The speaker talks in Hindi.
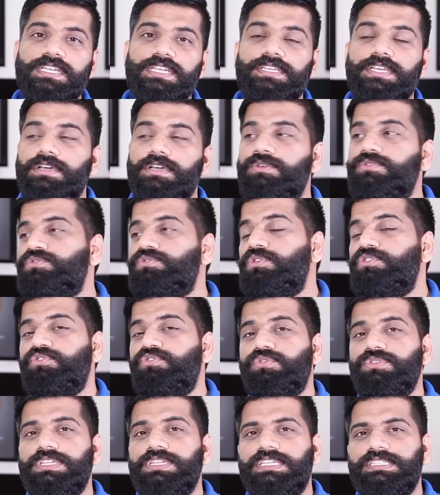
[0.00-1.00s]
हैं कि अगर उसको
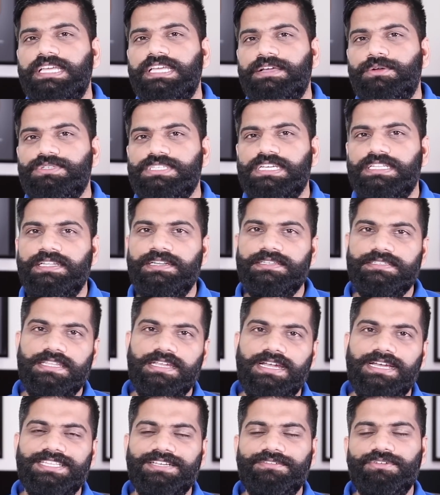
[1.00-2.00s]
ड्रोन दिखता है कोई ज़्यादा
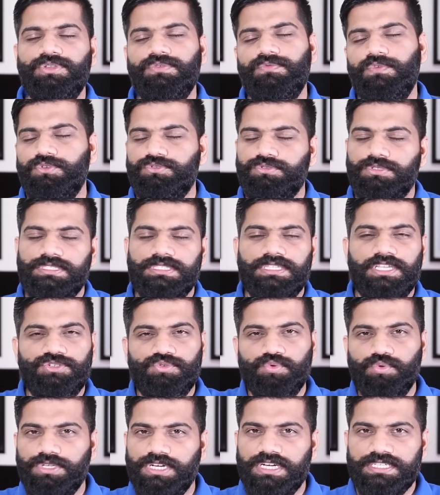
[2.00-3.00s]
नज़दीक आता हुआ तो वो उसको सीधा
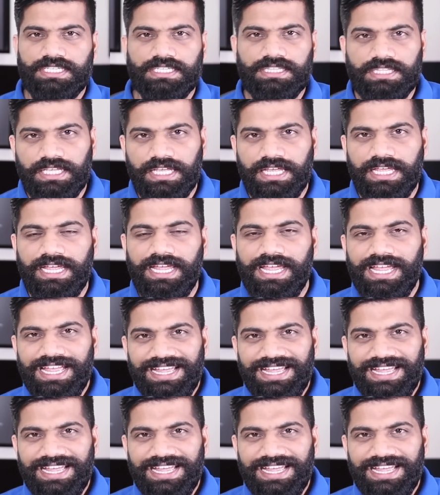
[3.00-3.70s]
शूट कर सकते हैं